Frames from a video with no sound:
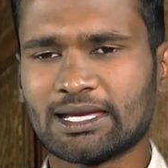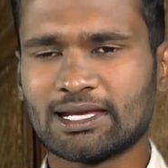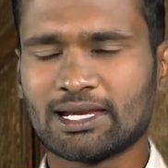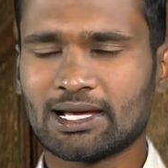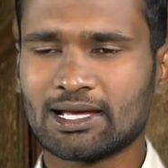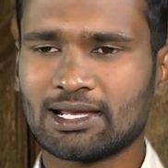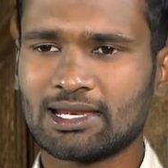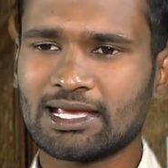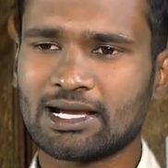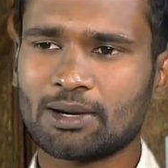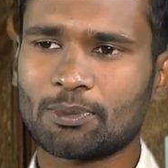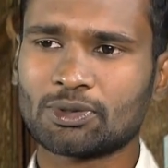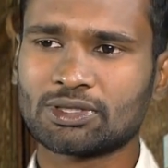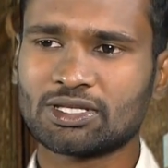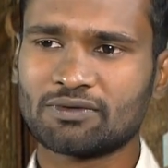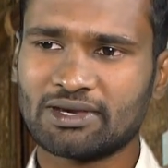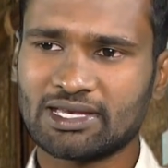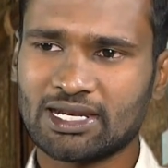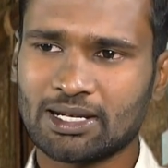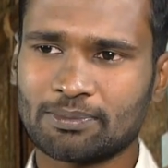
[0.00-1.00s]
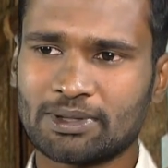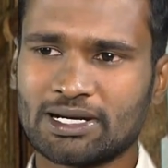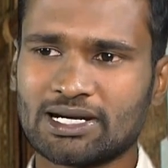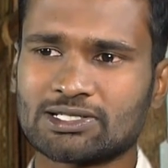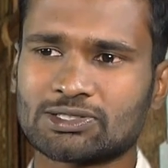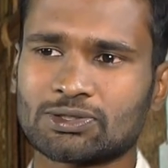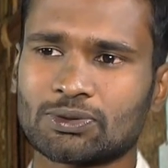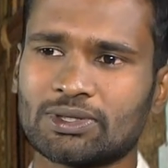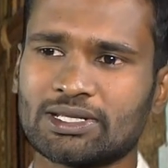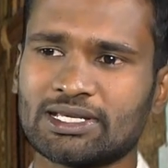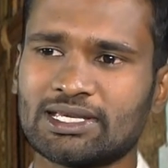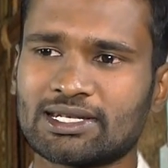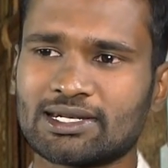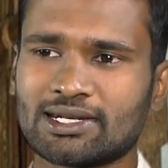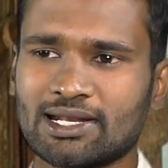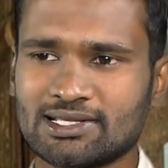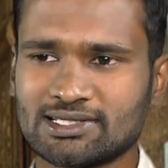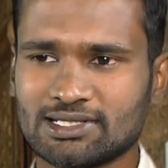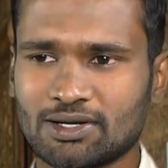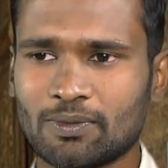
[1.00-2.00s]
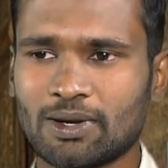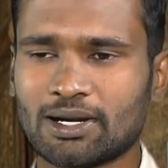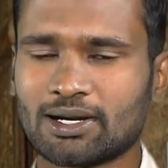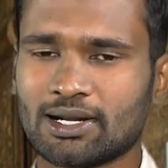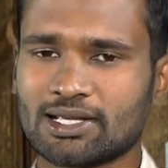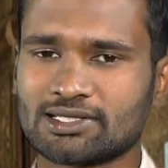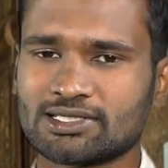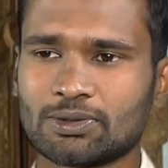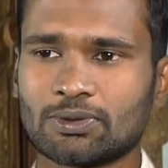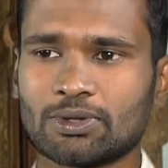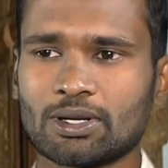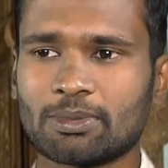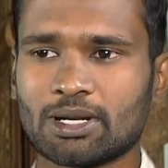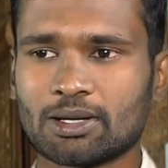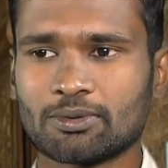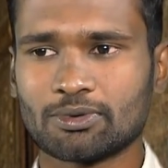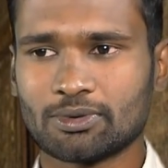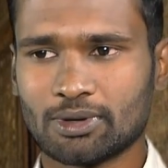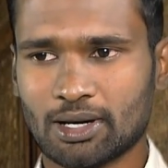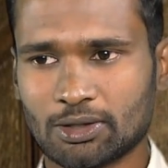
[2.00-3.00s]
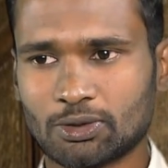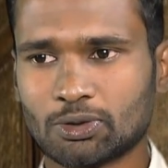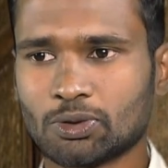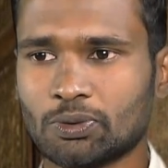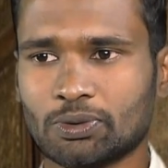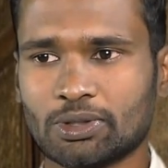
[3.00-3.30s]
ఇలా లేకపోతే వేరే బ్రీడ్స్తోని గిర్రాజా వనరాజా కూడా మనం అంటూ